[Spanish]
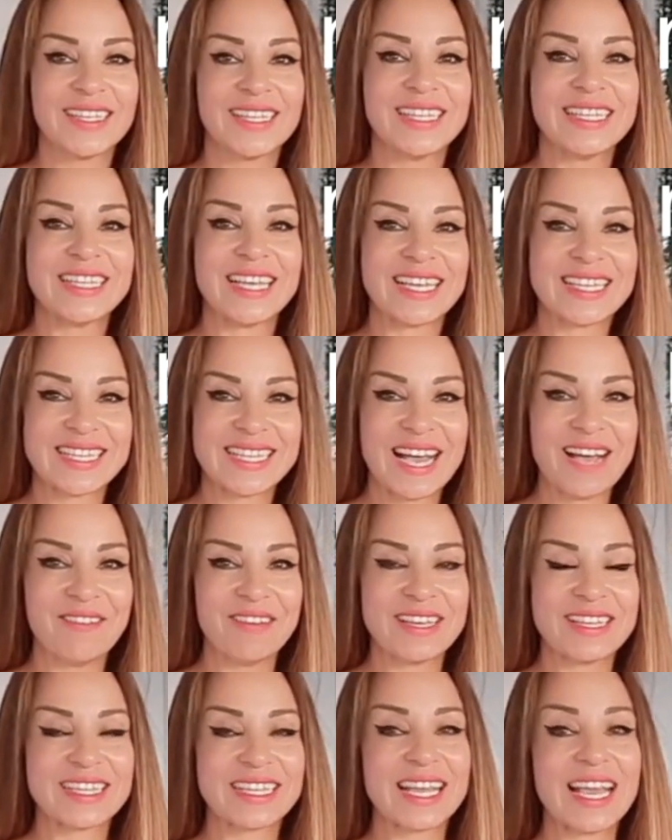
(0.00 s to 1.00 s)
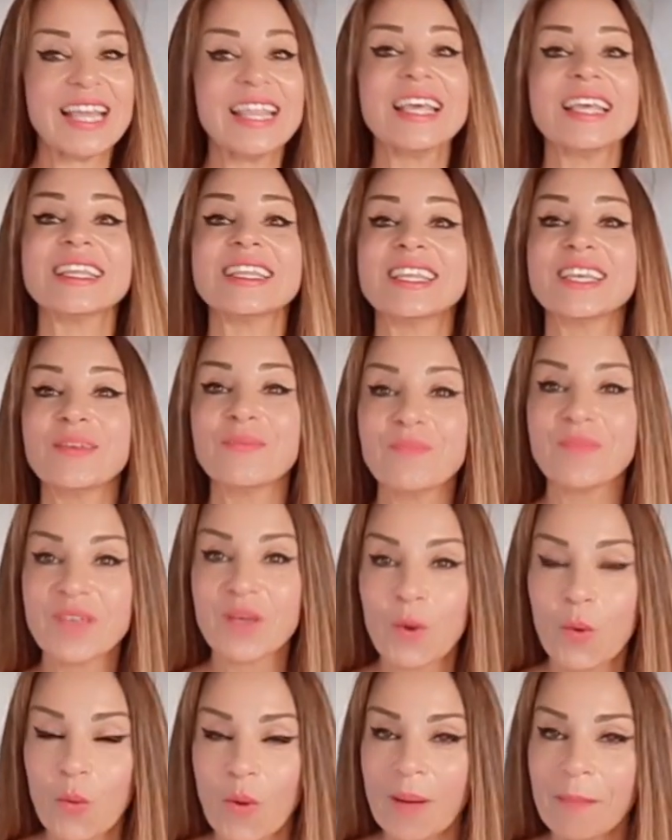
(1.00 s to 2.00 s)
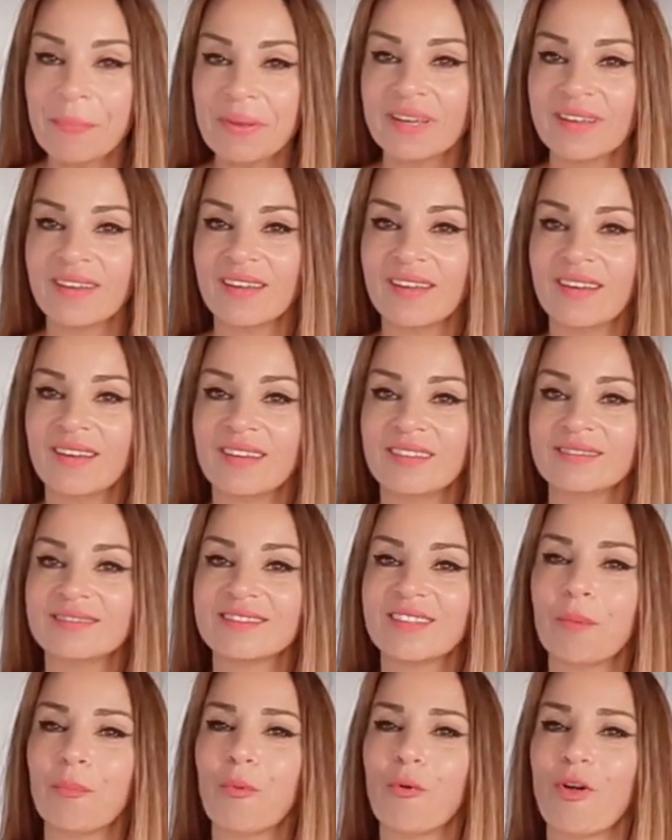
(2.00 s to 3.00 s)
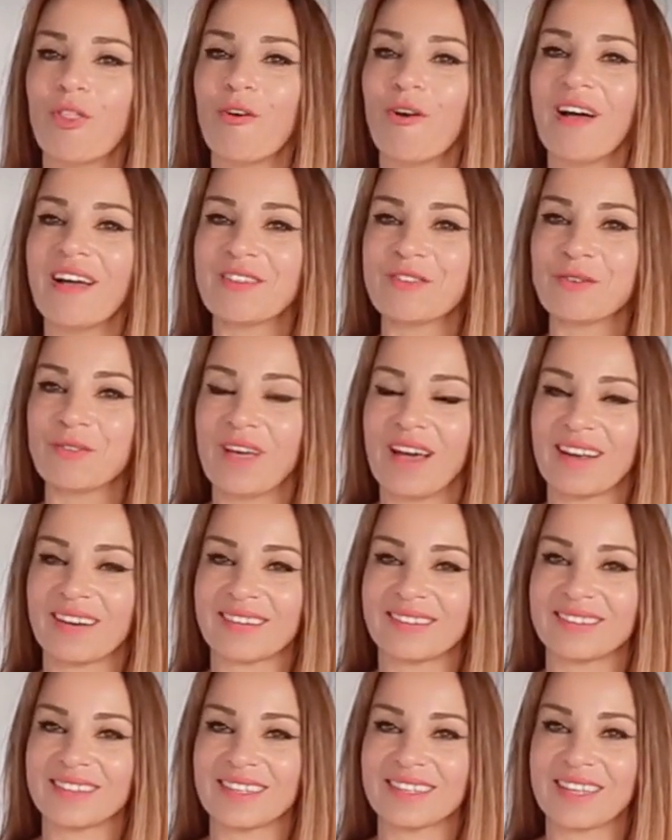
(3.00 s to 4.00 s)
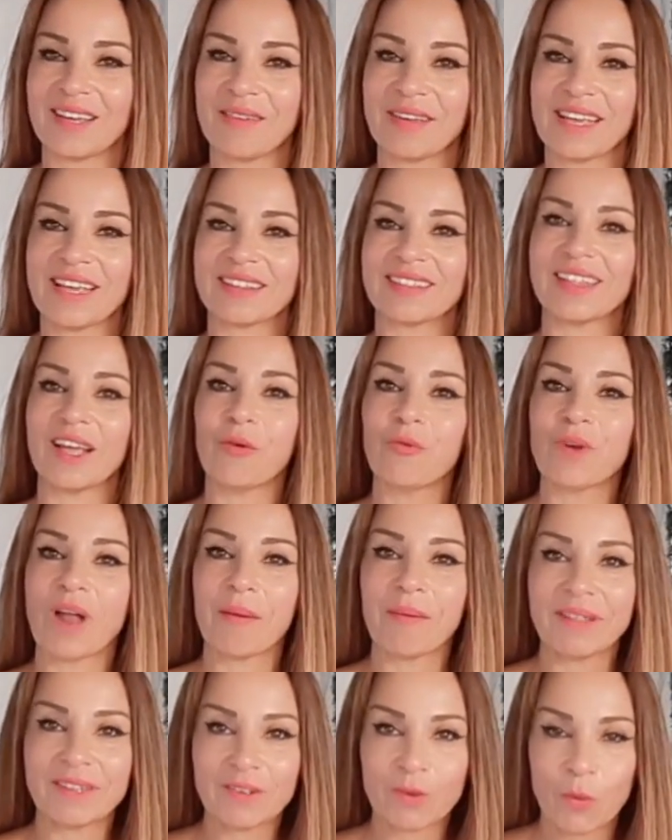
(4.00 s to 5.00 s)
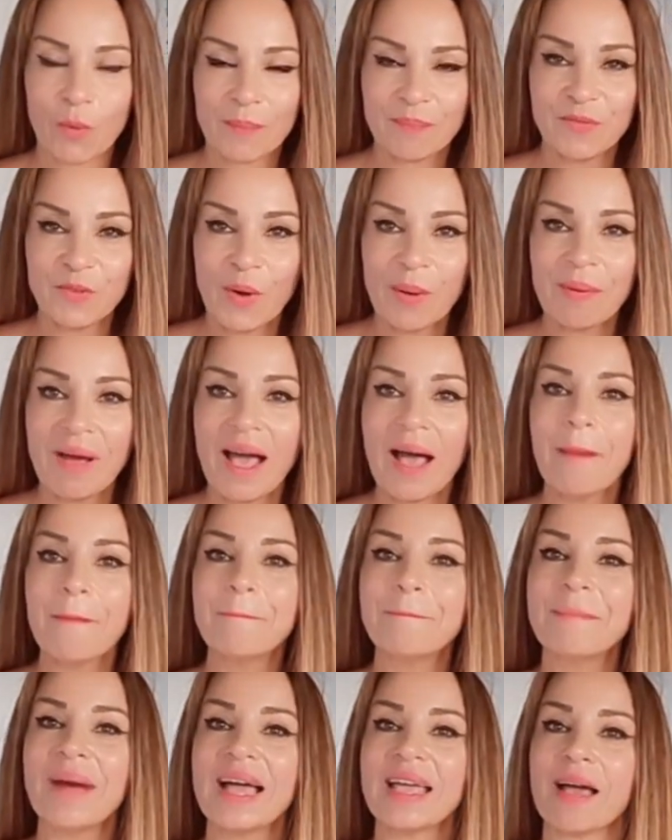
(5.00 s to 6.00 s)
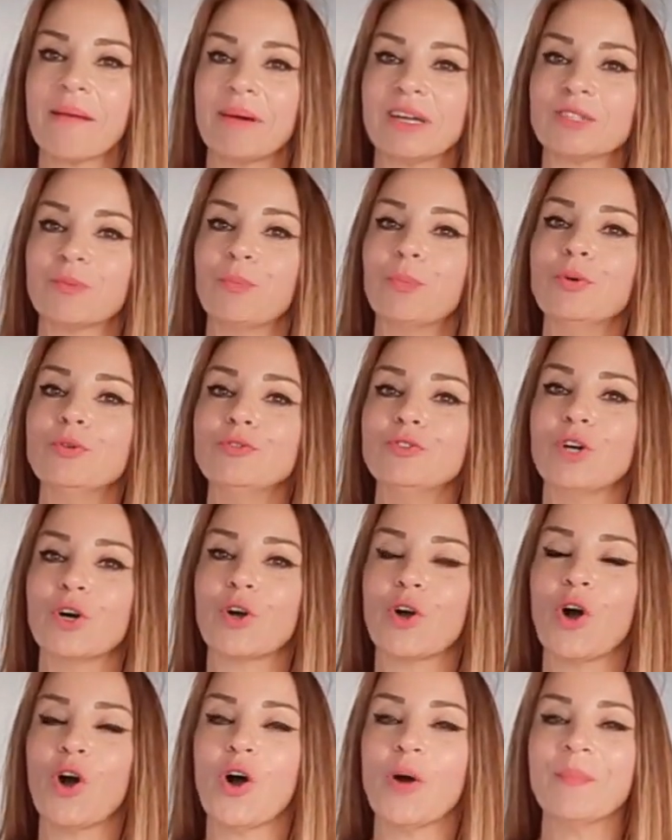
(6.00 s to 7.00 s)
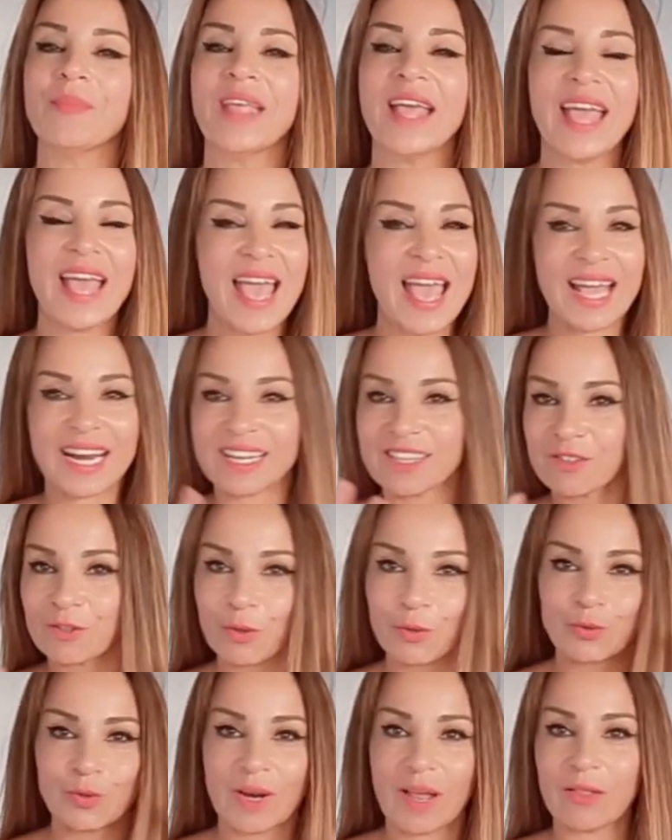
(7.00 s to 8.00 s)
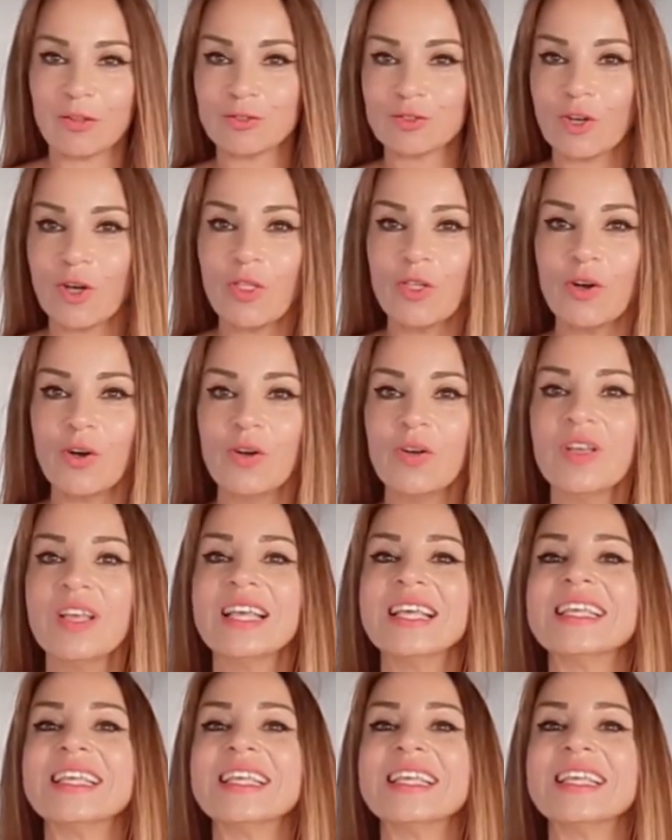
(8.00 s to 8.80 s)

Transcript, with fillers: Y ya sabes que desde mi web te puedo ayudar? Ya sabes que tengo una web nueva, mayabad.com, He reestructurado todo.